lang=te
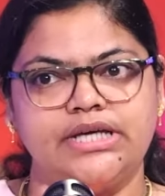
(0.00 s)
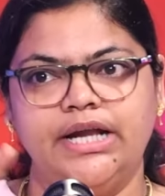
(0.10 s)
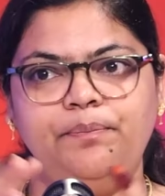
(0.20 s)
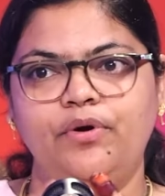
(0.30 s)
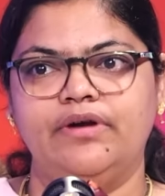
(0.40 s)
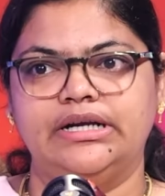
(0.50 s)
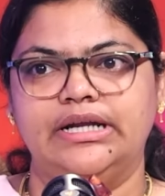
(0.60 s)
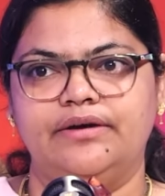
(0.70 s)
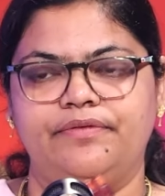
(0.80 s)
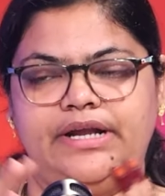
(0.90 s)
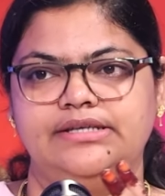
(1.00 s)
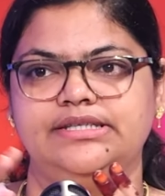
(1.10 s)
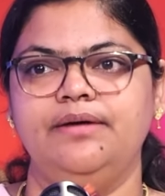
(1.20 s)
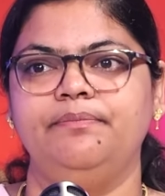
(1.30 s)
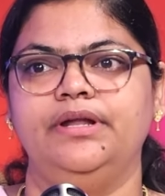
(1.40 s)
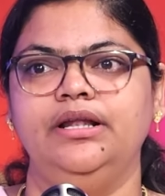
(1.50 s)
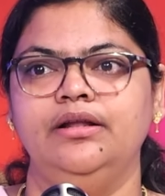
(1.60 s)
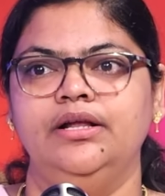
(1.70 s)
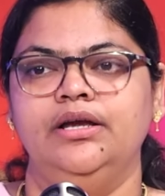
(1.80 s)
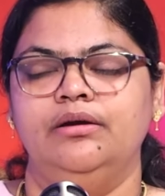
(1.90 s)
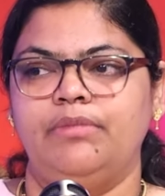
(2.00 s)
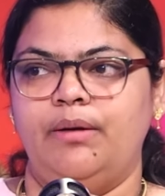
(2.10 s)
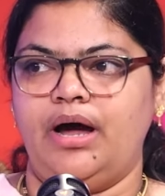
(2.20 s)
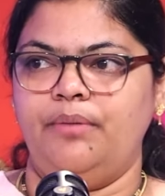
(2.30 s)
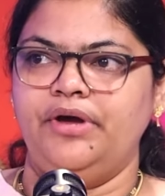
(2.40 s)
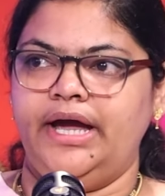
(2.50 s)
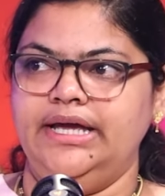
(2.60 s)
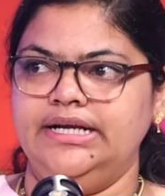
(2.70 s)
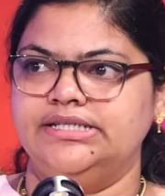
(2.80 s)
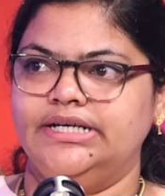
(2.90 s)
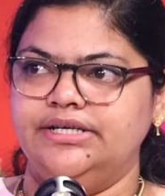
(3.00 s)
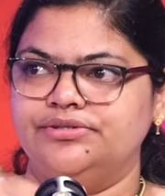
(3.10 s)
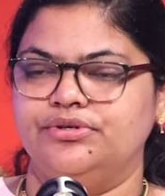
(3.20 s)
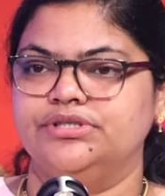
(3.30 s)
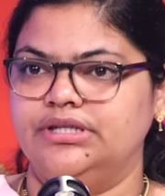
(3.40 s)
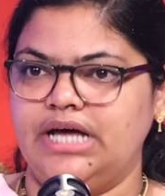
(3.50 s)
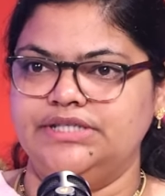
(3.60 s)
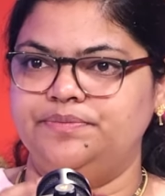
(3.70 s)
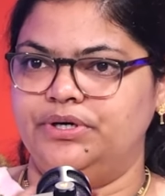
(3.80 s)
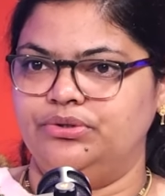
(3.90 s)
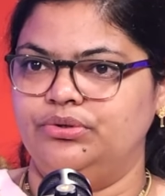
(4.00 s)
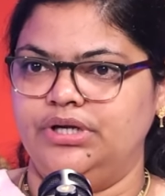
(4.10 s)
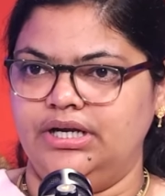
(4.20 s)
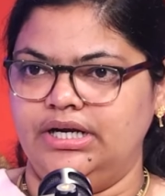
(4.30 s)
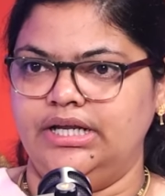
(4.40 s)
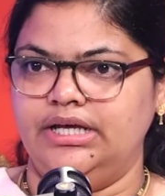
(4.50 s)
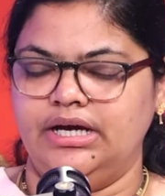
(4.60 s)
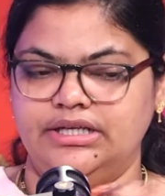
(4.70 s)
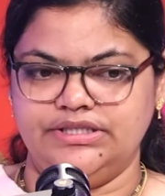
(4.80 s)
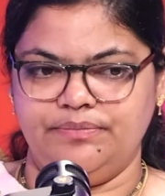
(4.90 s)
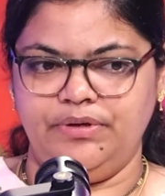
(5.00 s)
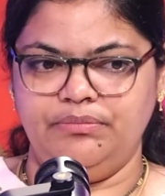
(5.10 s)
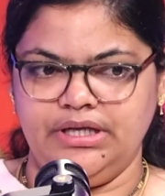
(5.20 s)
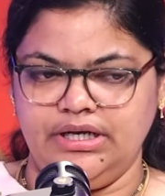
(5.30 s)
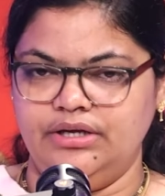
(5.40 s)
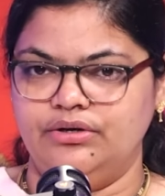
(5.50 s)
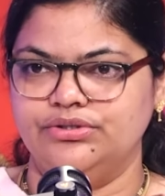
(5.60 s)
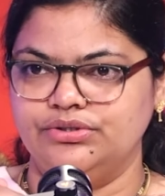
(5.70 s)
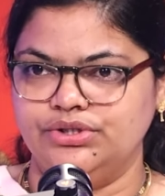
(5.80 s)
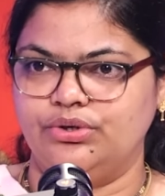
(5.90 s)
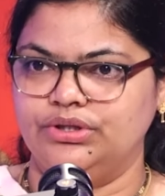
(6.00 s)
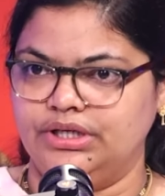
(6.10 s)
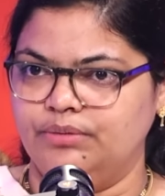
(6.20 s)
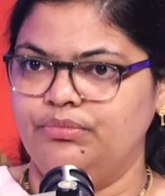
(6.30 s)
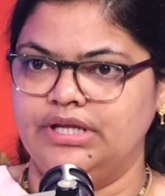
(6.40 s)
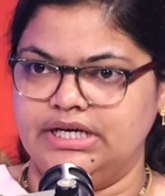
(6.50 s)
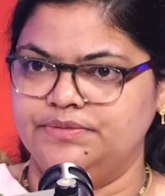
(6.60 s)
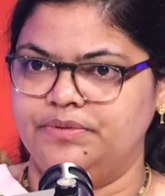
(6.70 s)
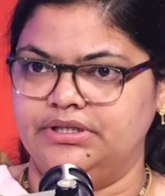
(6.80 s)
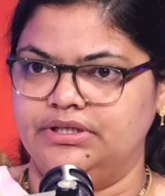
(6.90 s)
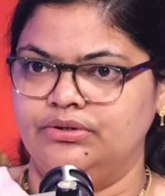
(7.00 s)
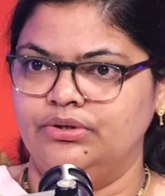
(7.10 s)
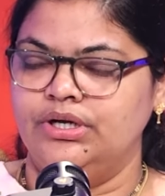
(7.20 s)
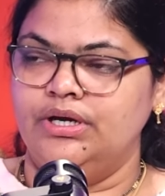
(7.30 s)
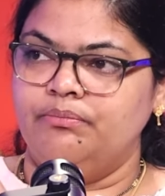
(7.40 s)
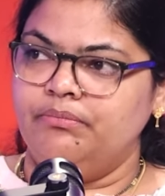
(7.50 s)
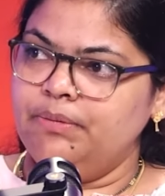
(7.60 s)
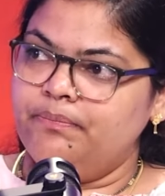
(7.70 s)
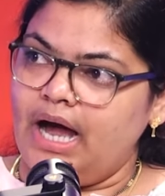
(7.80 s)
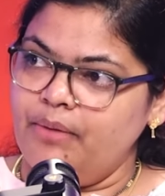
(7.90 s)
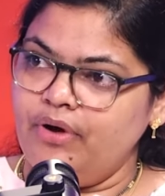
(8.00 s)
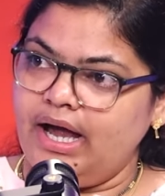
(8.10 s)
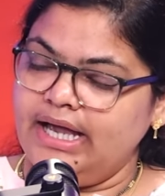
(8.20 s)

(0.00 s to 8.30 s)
సరిపోవట్ల ఫర్ ఎగ్జాంపుల్ మా బాబు హయ్యర్ స్టడీస్ కోసం దాచిపెడుతున్నానండి అని చెప్పి మీరు ఈ రోజు నుంచి కొంత డబ్బు దాచిపెడతారు మీ బాబు